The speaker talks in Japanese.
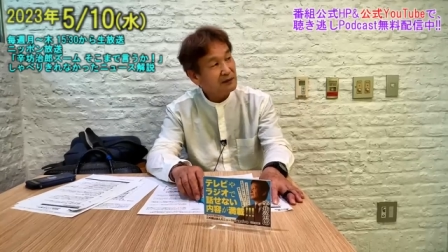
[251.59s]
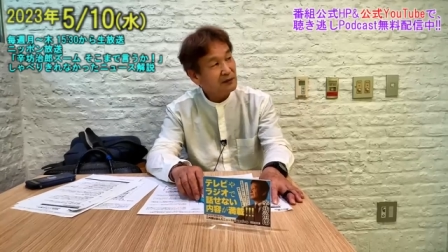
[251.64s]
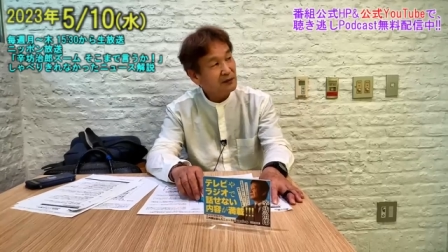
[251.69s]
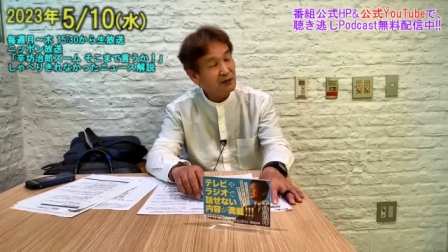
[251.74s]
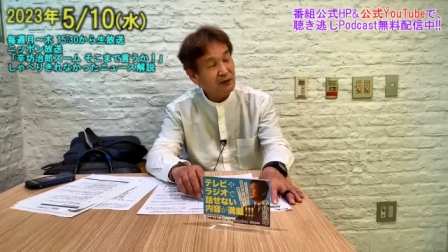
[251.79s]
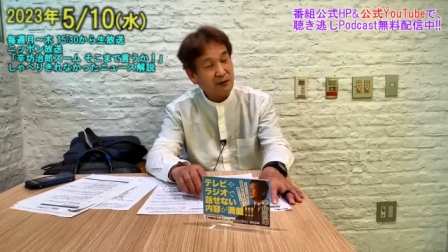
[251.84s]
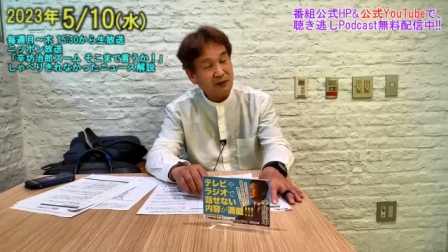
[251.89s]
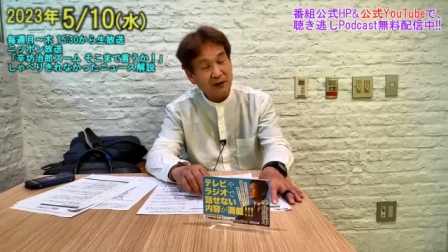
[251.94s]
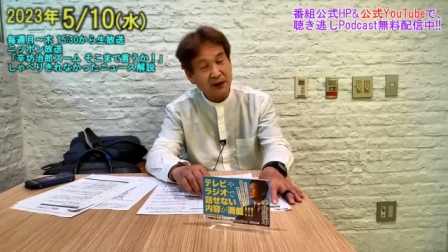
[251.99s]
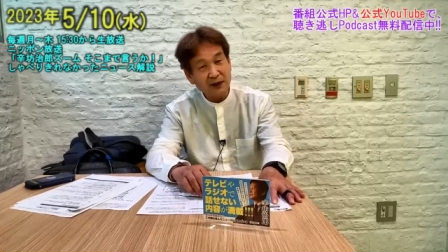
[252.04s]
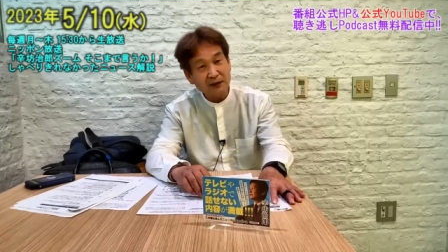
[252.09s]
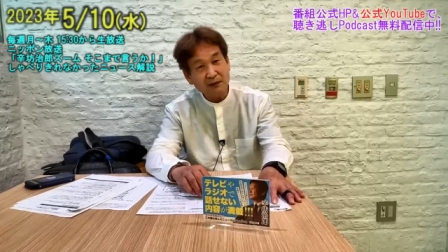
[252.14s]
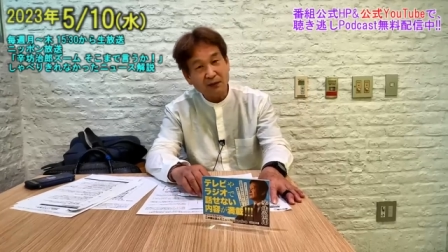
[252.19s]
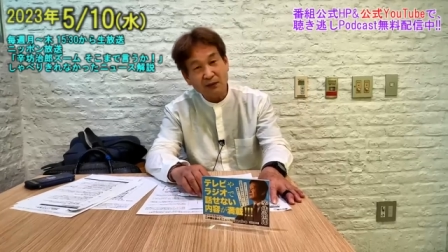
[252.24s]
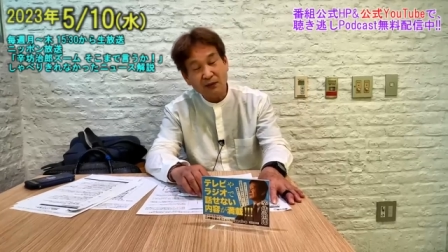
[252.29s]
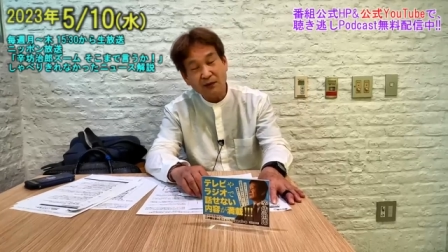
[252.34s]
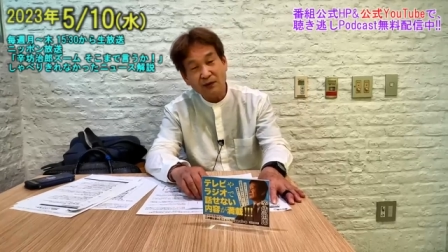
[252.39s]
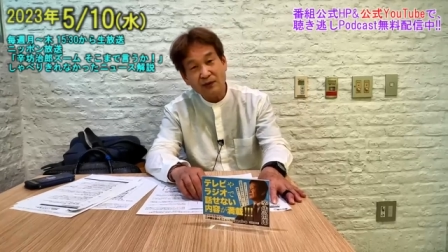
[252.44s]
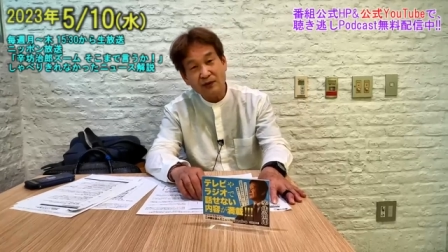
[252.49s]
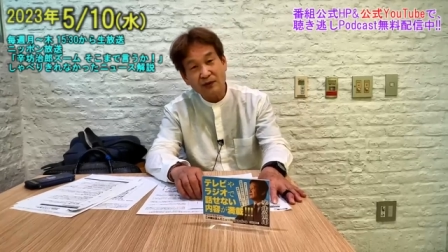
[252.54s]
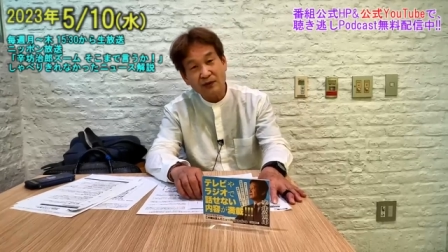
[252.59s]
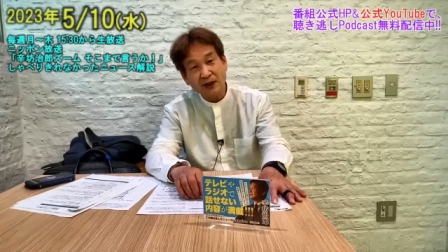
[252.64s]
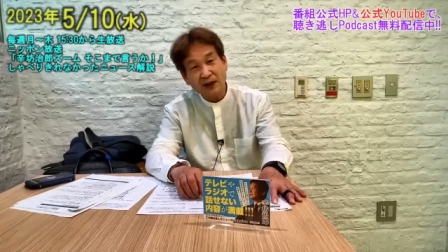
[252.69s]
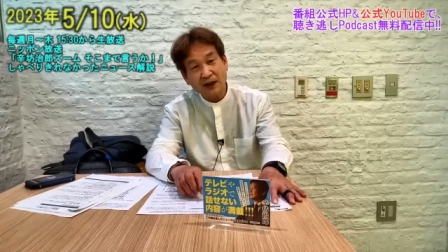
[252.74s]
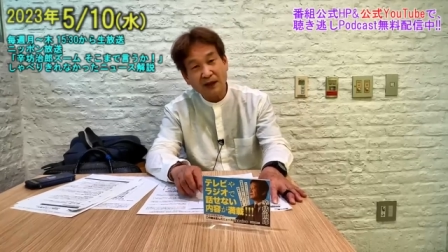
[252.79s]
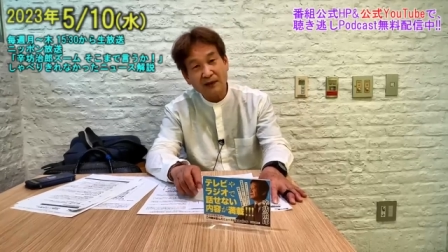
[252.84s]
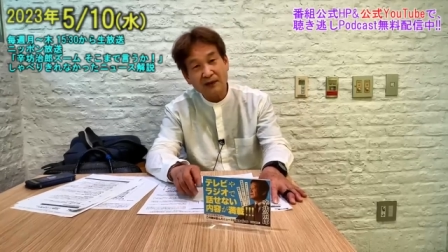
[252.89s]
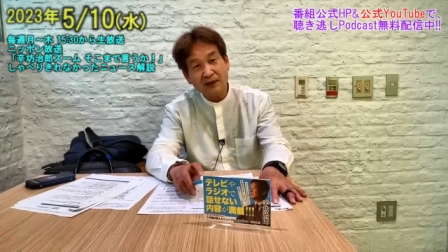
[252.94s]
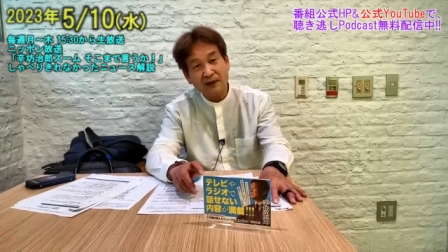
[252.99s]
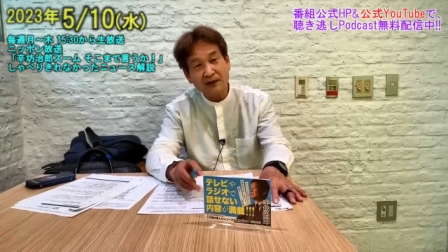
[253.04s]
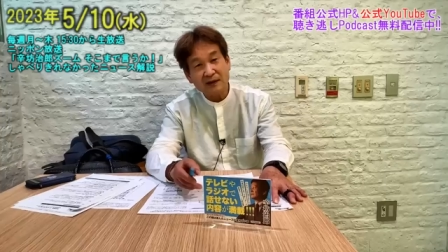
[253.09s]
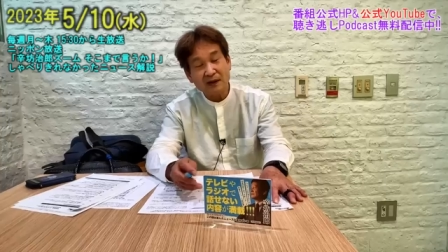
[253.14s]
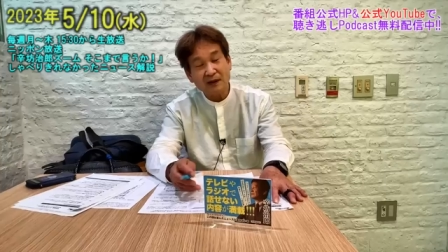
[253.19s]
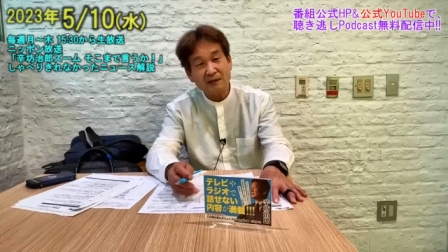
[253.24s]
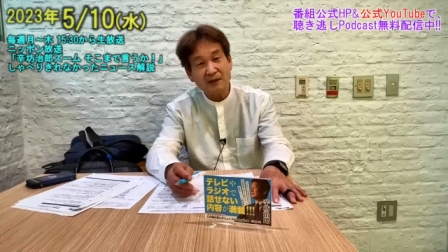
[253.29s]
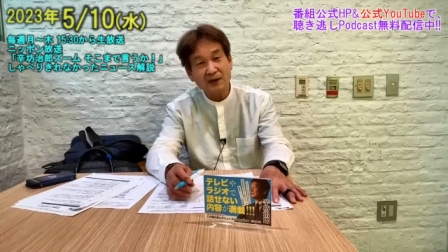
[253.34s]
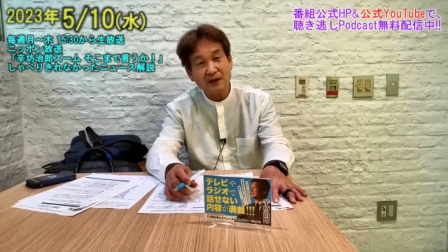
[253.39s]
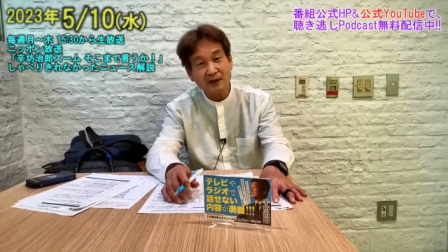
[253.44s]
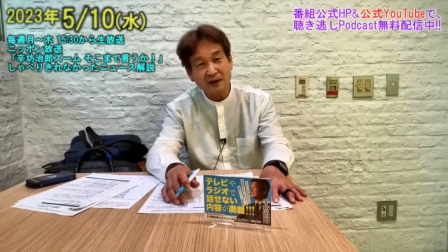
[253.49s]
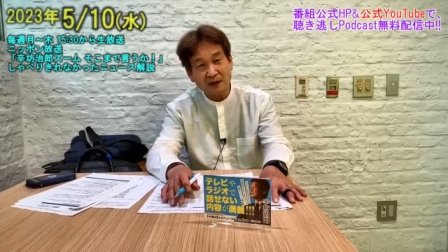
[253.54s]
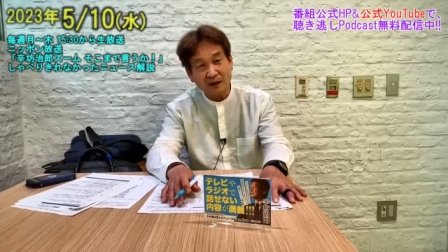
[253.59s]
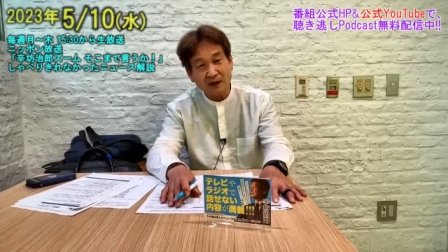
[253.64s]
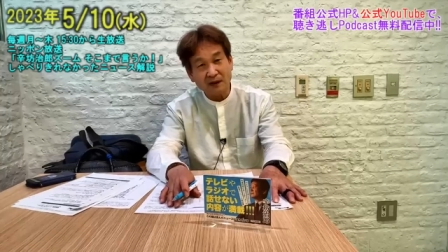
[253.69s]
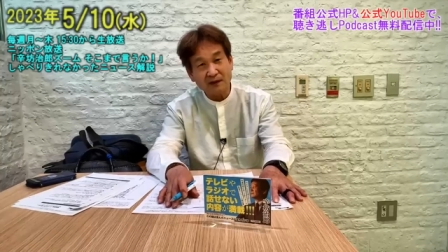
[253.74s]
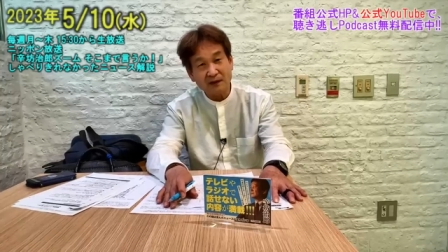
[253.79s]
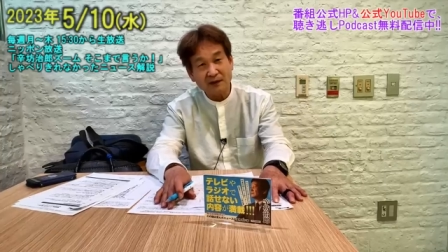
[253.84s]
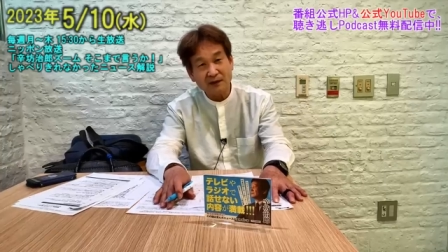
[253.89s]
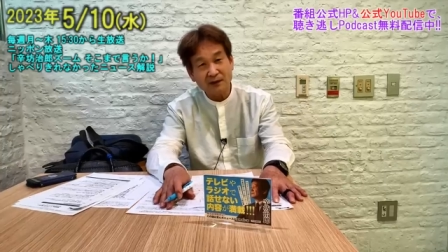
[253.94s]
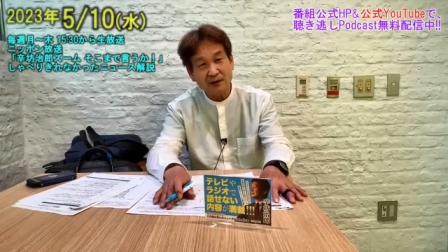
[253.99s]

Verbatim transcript: その年度の途中で改定されませんから、